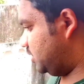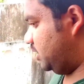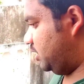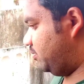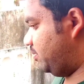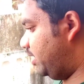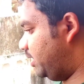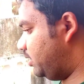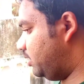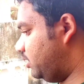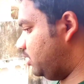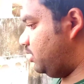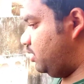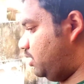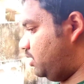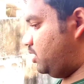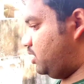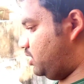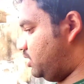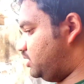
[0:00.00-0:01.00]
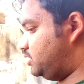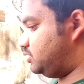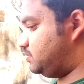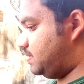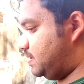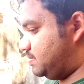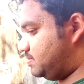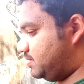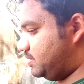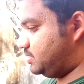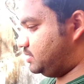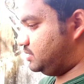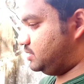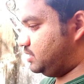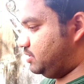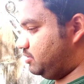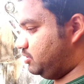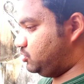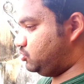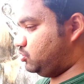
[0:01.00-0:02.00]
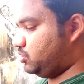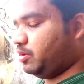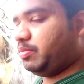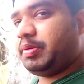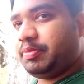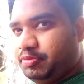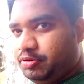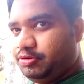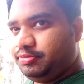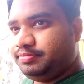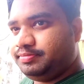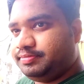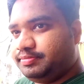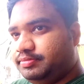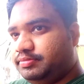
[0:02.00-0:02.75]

ఎలక్ట్రిక్ బైక్ అండ్ స్పెసిఫికేషన్స్ ఏంటి చూద్దాం ఇప్పుడు